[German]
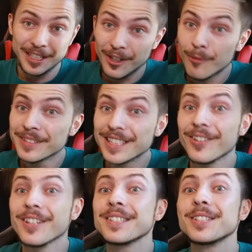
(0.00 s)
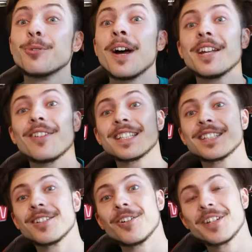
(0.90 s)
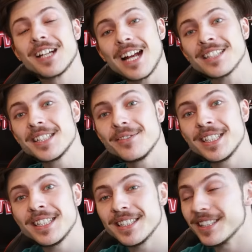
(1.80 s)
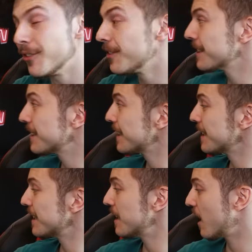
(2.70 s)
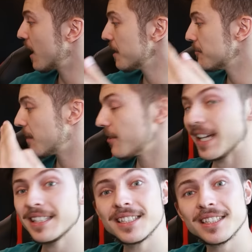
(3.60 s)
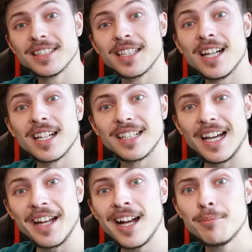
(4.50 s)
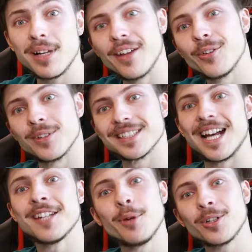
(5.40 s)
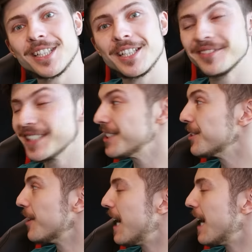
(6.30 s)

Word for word: willkommen zurück zu einer weiteren Runde Gax TV und äh, einem weiteren Kanalplanungs-Unboxing-Video